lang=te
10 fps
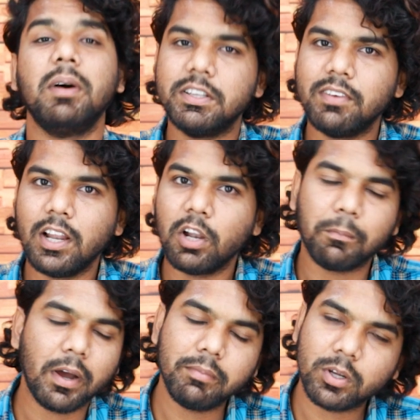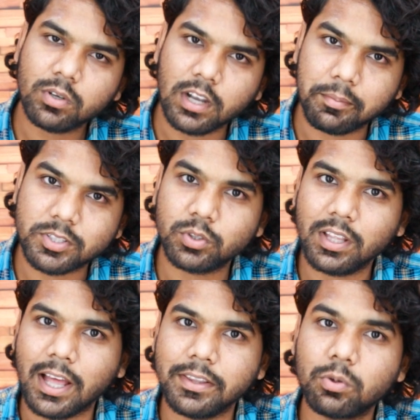పదివేలలో మొబైల్ మీకు
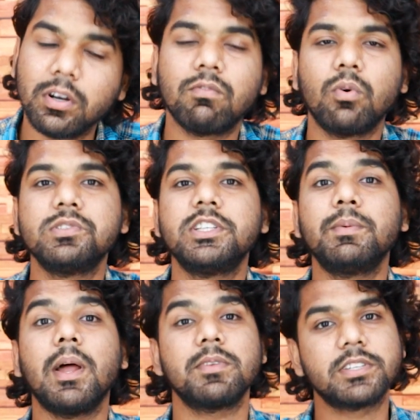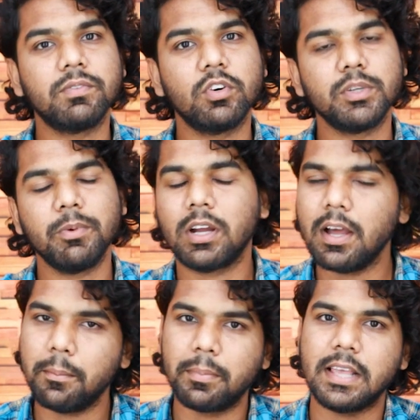లభిస్తుంది అది కూడా ఫోర్ జీబీ ర్యామ్ సిక్స్టీ ఫోర్ జీబీ యొక్క
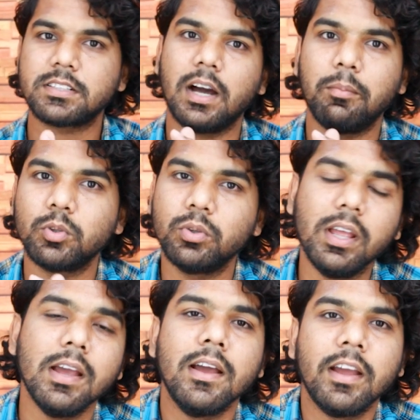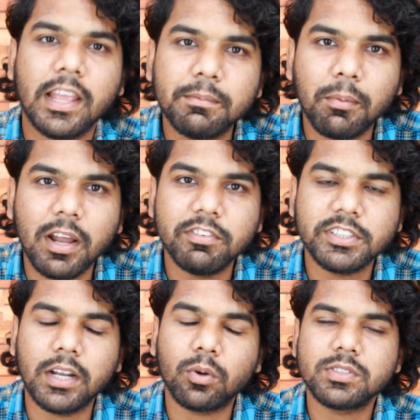ప్రైస్ కాబోతుంది ఈ మొబైల్
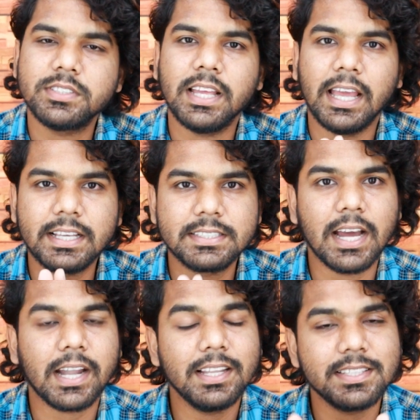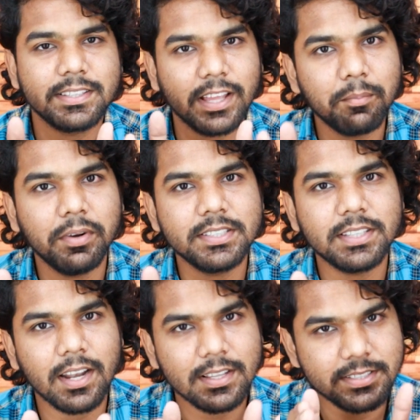విషయానికి వస్తే ఎగ్జాక్ట్లీ సేమ్
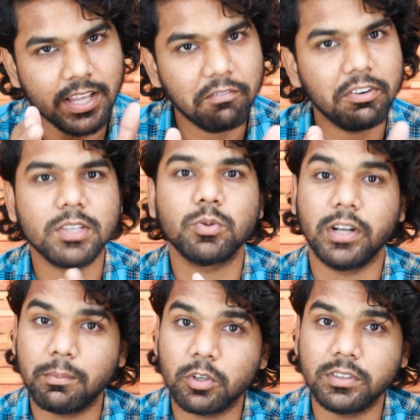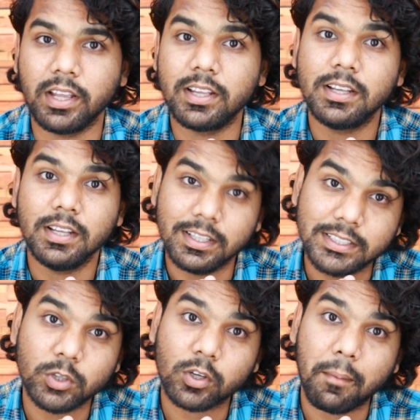డిజైన్ సేమ్ ఫీచర్స్ ఉండబోతున్నాయి
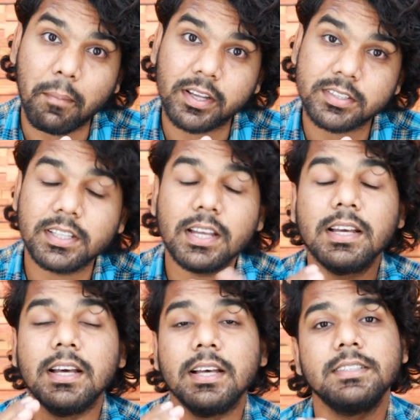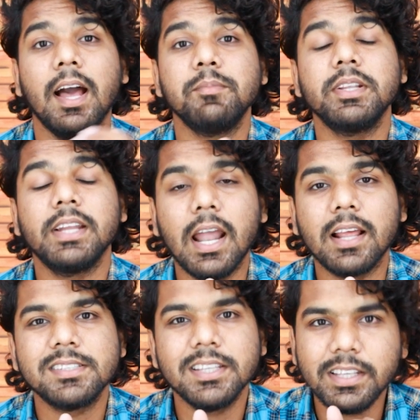దీంతో కంపేర్ చేస్తే శాంసంగ్
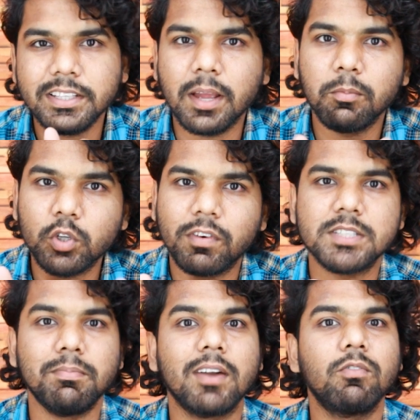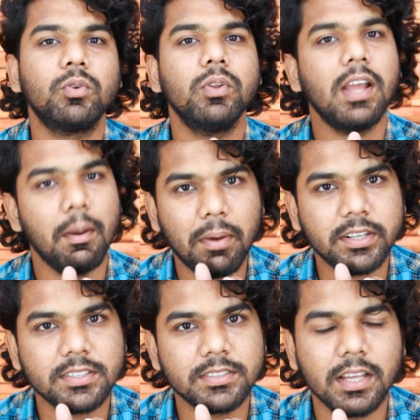గ్యాలక్సీ ఎం ట్వెల్వ్ స్మార్ట్ ఫోన్ ఉంది
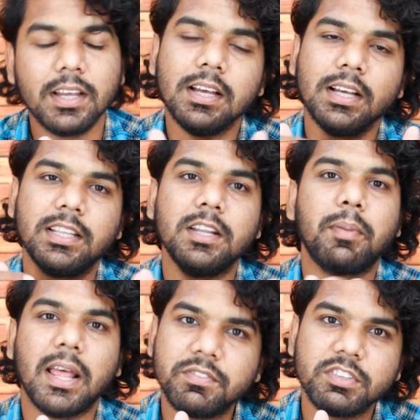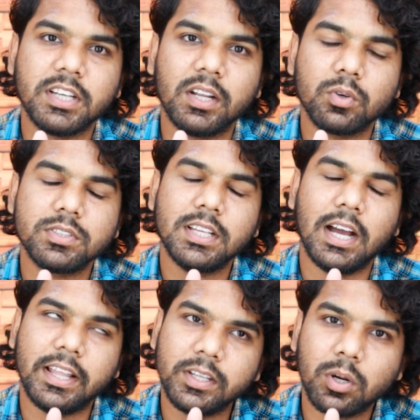కంపేర్ చేస్తే దాని ప్రైస్ విషయానికి వస్తే
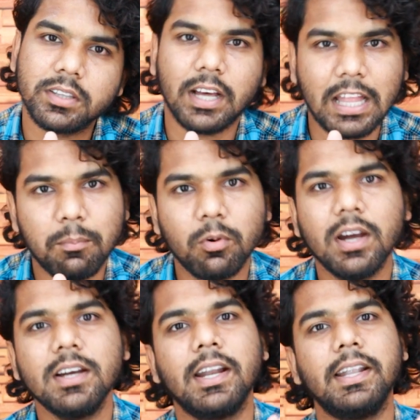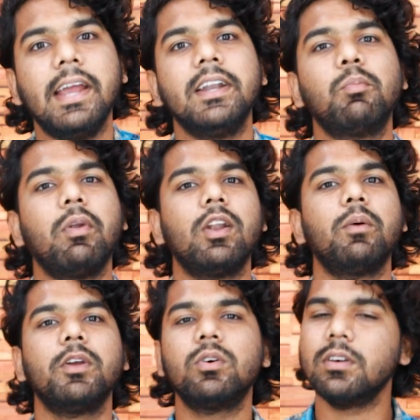అది కూడా దాదాపుగా నైన్ ట్రిపుల్
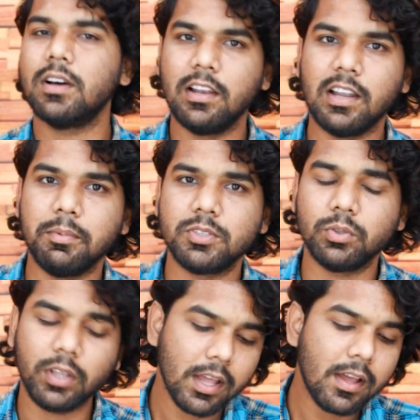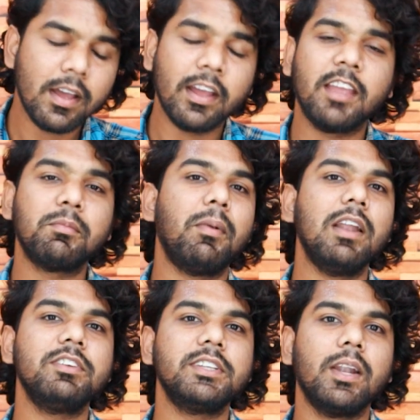నైన్లో మీకు లభిస్తుంది ఈ
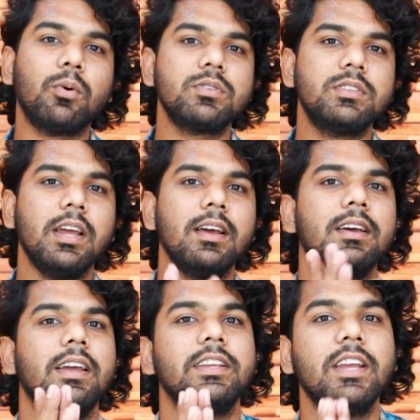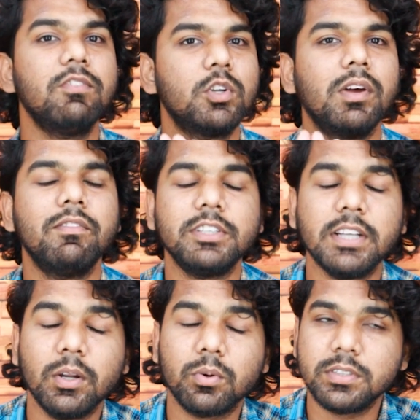మొబైల్ విషయానికి వస్తే ఎఫ్ ట్వెల్వ్
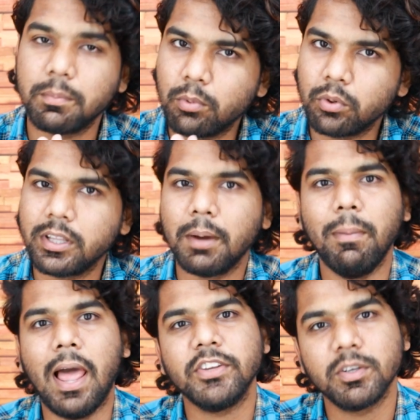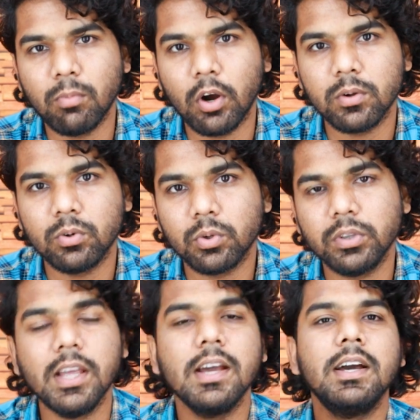విషయానికి వస్తే పూర్తిగా ప్లాస్టిక్ బాడీ
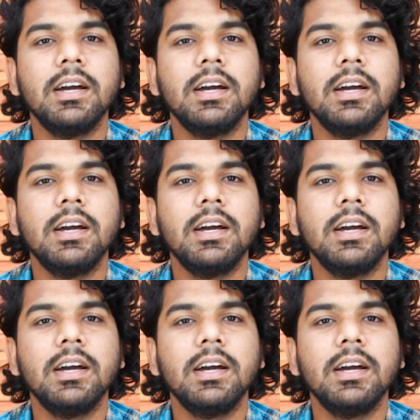ఉంటుంది